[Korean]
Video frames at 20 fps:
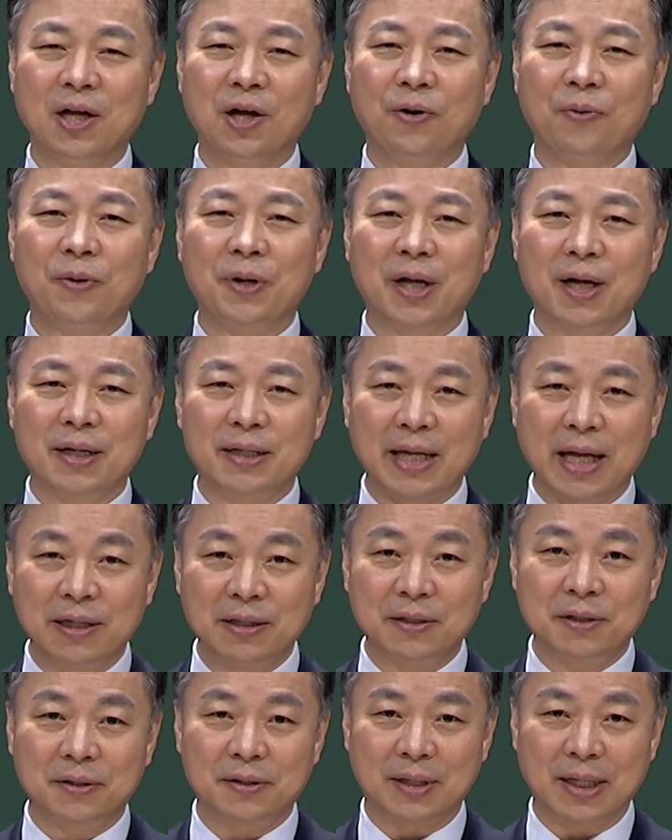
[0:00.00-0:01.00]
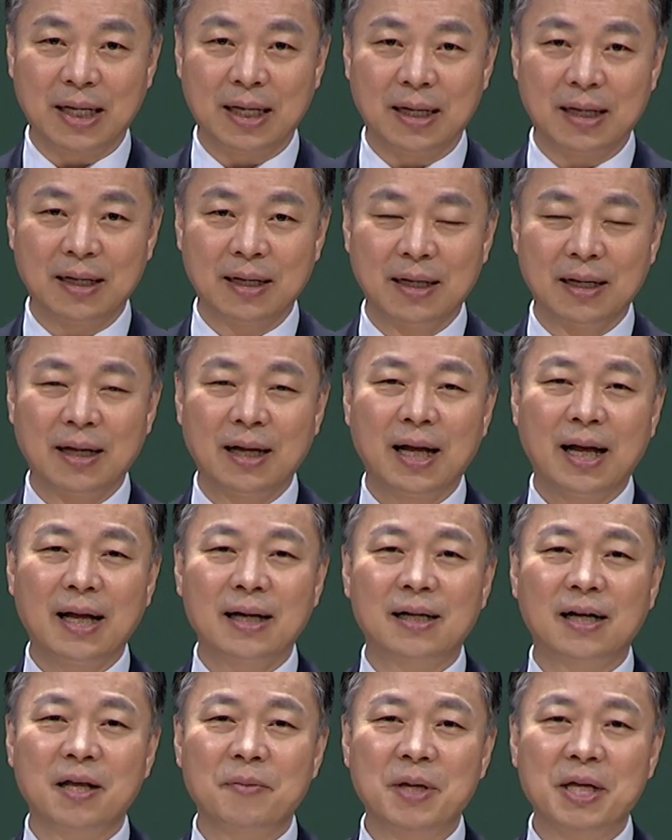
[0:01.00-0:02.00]
우리가 게으르거나
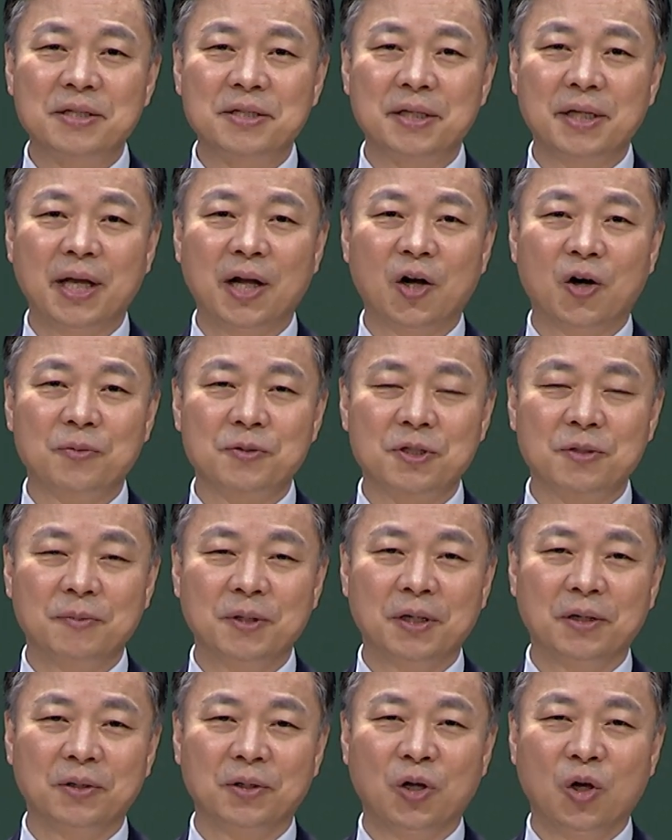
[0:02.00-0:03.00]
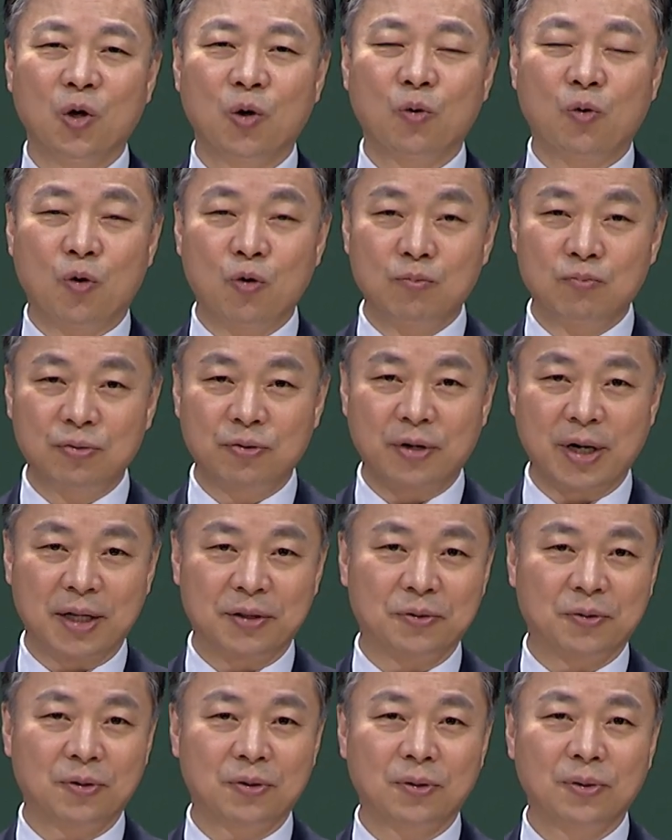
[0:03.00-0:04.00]
하나님의 지혜가 없으면 공부를
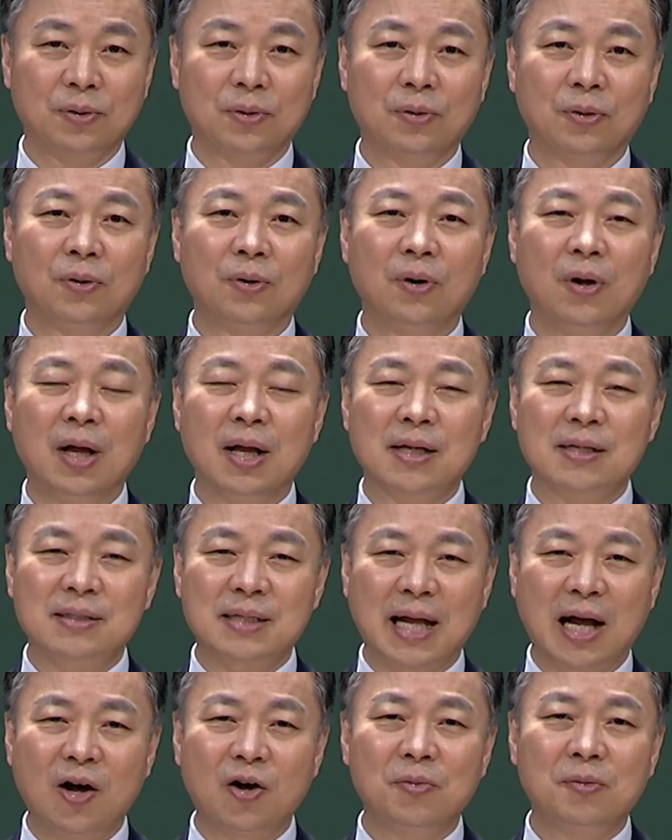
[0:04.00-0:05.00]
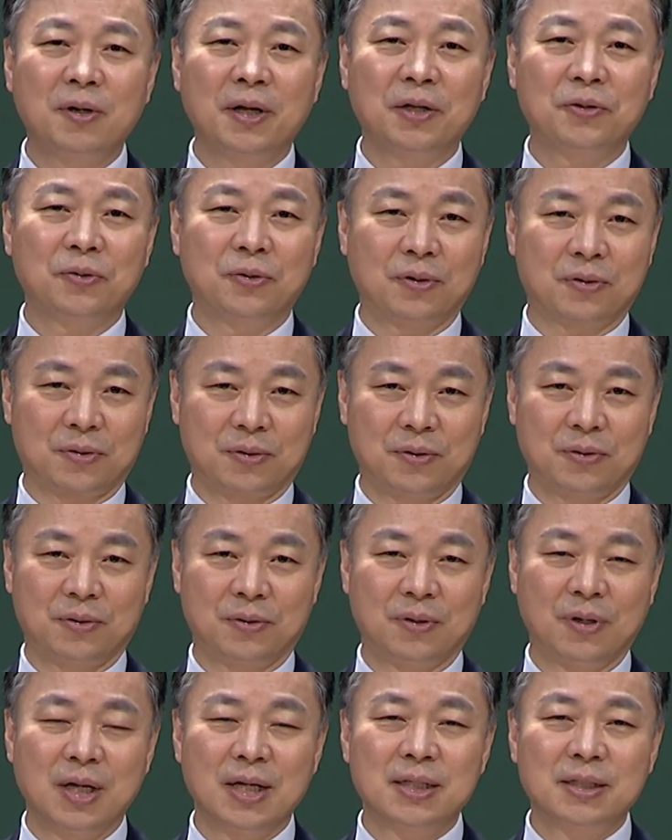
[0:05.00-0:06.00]
해도 그렇고 사업을 해도 그렇고
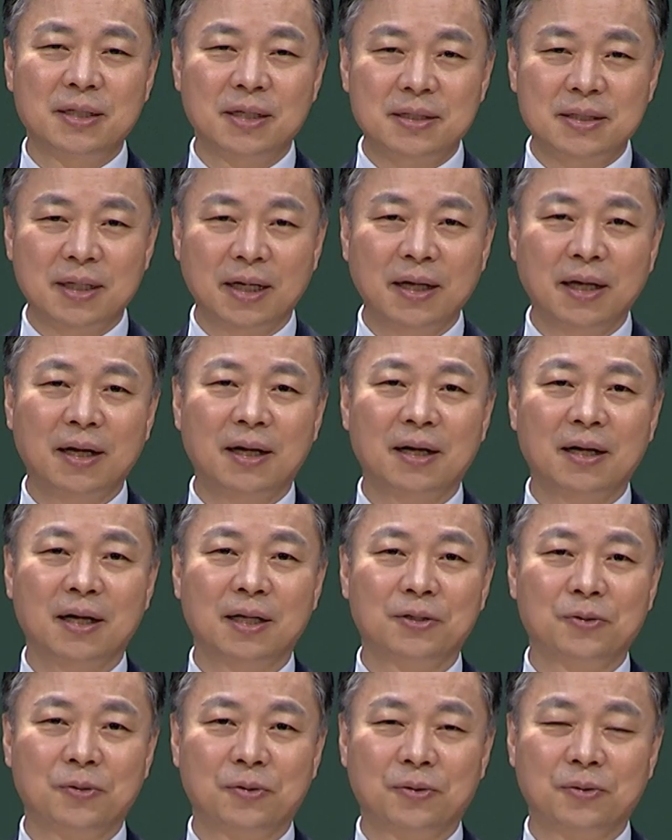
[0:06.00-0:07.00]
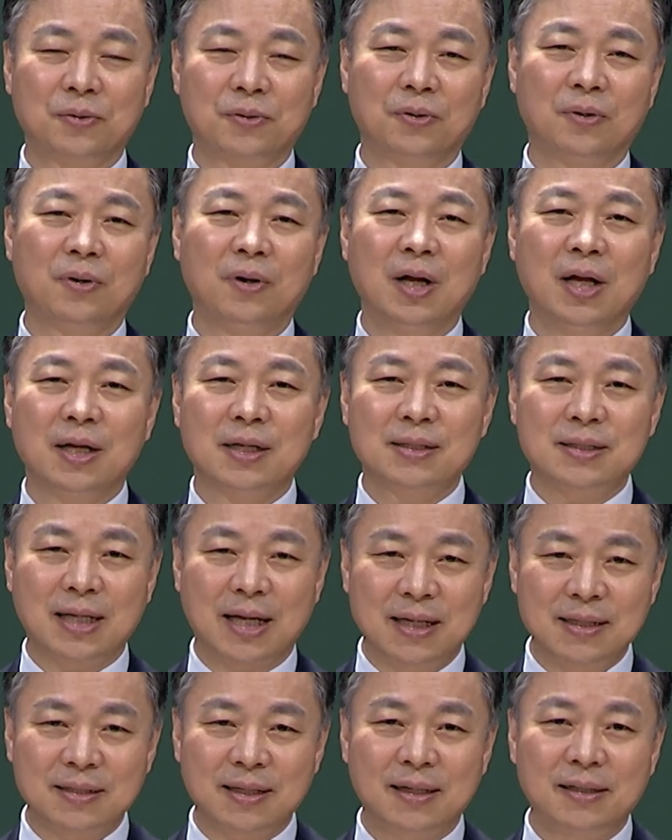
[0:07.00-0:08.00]
직장에 나가도 그렇고
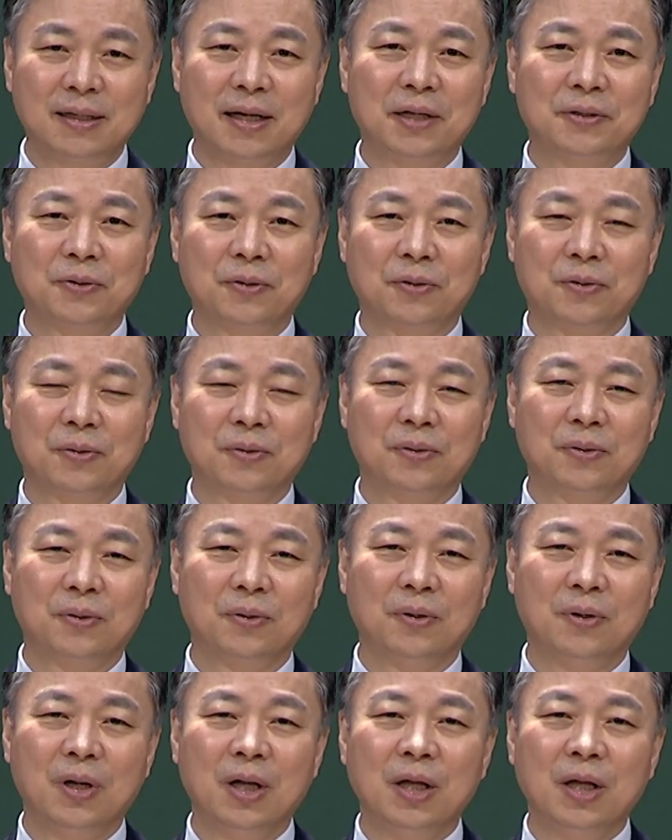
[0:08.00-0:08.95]
장사를 해도 그렇고